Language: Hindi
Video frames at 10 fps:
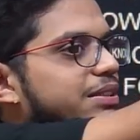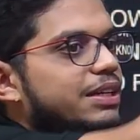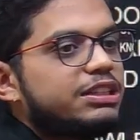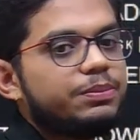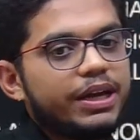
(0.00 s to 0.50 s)

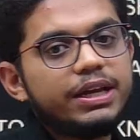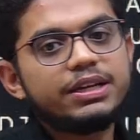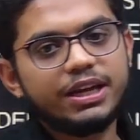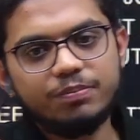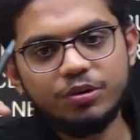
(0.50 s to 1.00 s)
साथ में
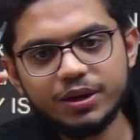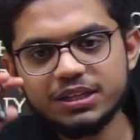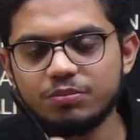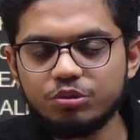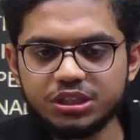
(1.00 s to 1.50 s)
कि मैंने
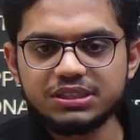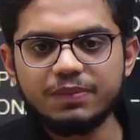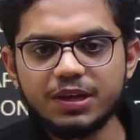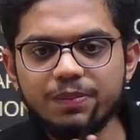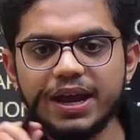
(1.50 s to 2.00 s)
मुझे
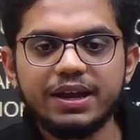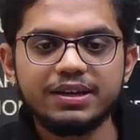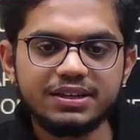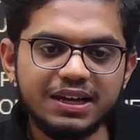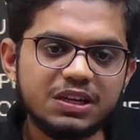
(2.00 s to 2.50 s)
सभी में
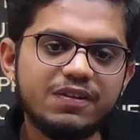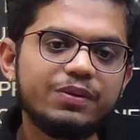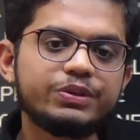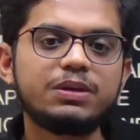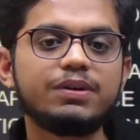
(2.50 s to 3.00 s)
ना सिर्फ
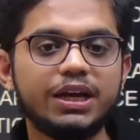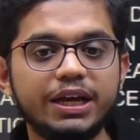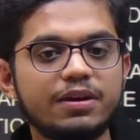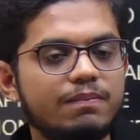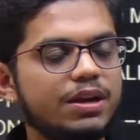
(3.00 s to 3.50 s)
एडमिशन मिले
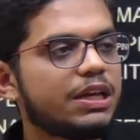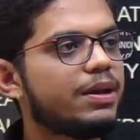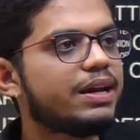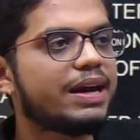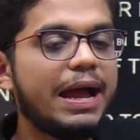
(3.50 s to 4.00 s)
बल्कि
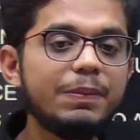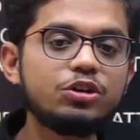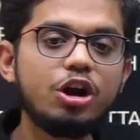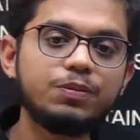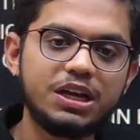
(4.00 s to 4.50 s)
मेरी रैंक भी
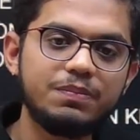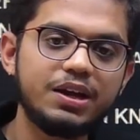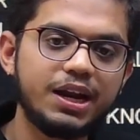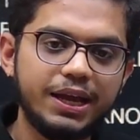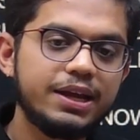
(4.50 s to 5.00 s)
टॉप टेन में
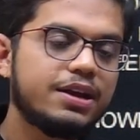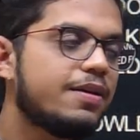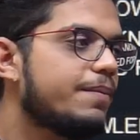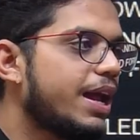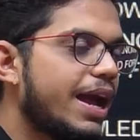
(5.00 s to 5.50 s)
रहे
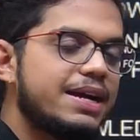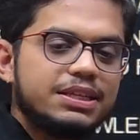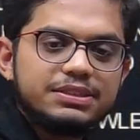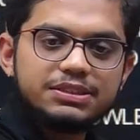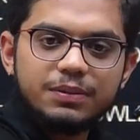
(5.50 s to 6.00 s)
मैंने
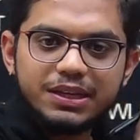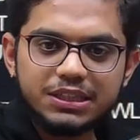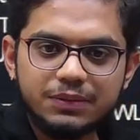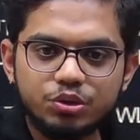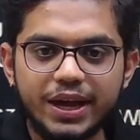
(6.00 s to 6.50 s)
ऐसे सभी
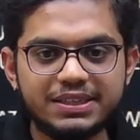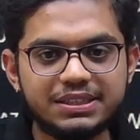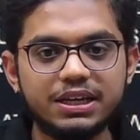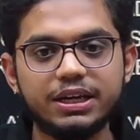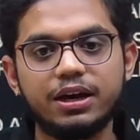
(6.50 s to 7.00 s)
एग्जाम्स को
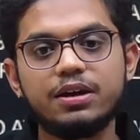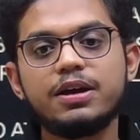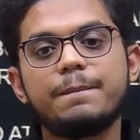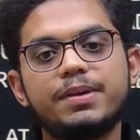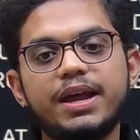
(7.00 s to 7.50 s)
एक्सेल किया
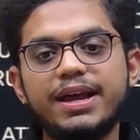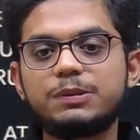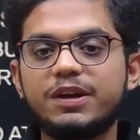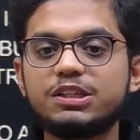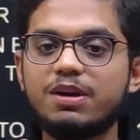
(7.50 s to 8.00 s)
मेरा
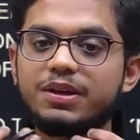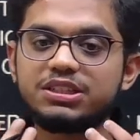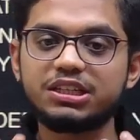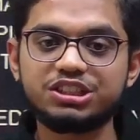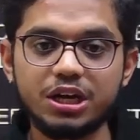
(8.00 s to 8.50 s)
एक्सपीरियंस मैं आपके
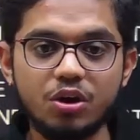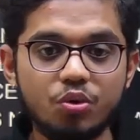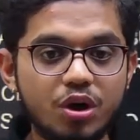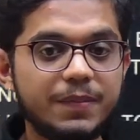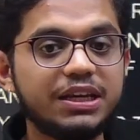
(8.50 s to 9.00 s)
साथ शेयर
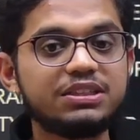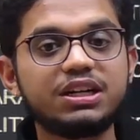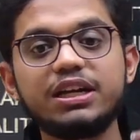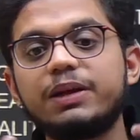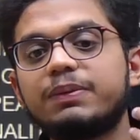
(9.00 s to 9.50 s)
करूंगा मेरी
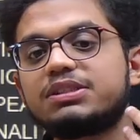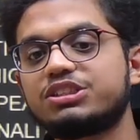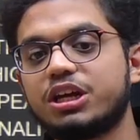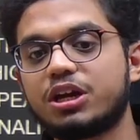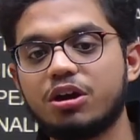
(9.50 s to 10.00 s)
जर्नी आपके साथ
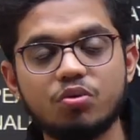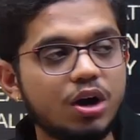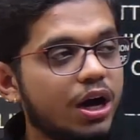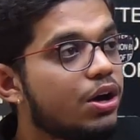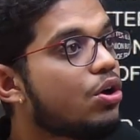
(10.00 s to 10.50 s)
शेयर
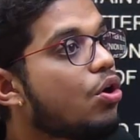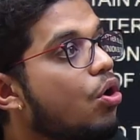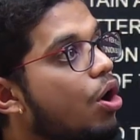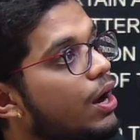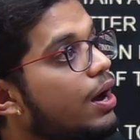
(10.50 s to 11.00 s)
करूंगा
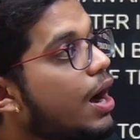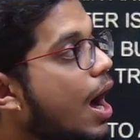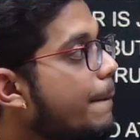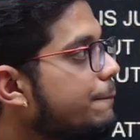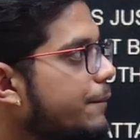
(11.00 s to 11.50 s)
और
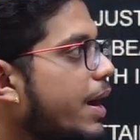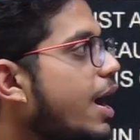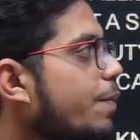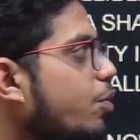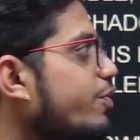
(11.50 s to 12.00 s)
मैं
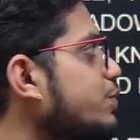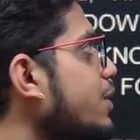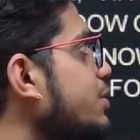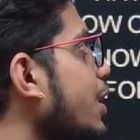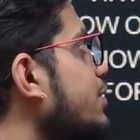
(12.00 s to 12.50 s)
आपको विश्वास
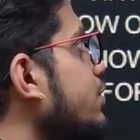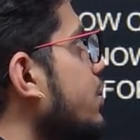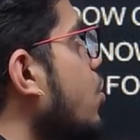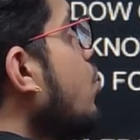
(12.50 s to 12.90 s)
दिला सकता हूं